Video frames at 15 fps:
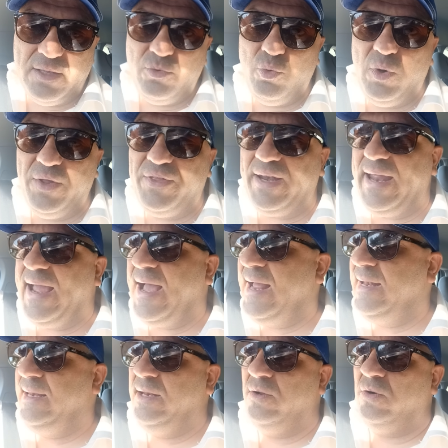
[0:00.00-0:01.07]
a 2-3
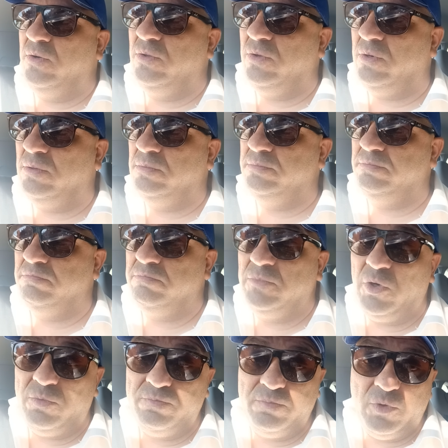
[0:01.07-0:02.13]
anni non, non,
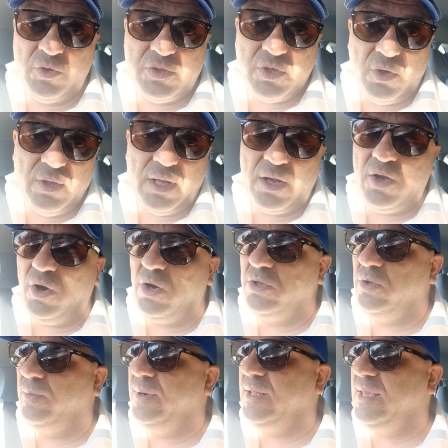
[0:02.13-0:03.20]
non, non sono
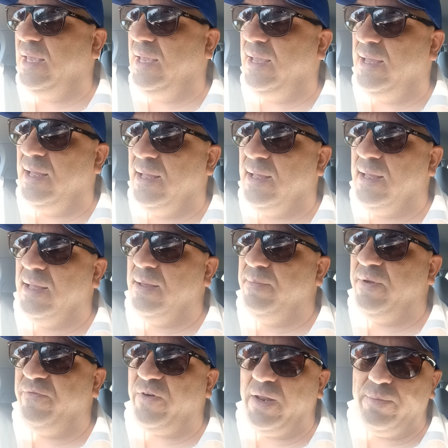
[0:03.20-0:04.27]
d'accordo perché
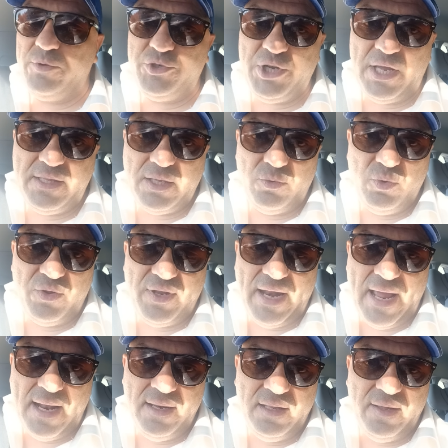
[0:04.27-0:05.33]
per fare progetti a 2-3
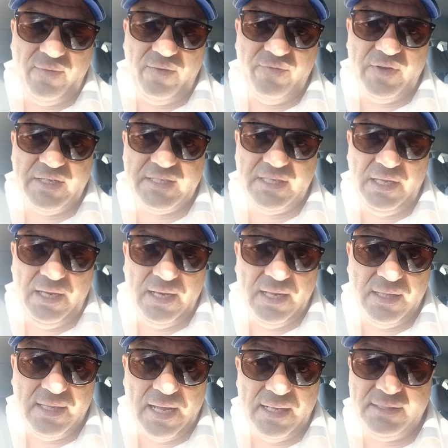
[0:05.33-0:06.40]
anni devi
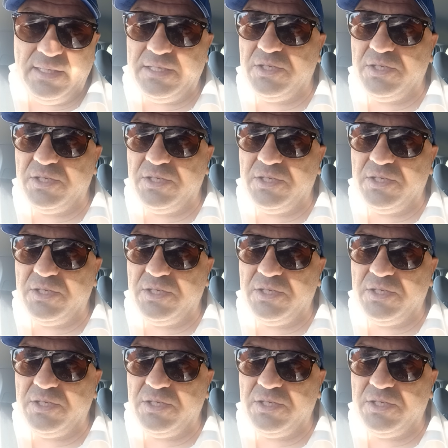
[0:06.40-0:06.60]
investire tanti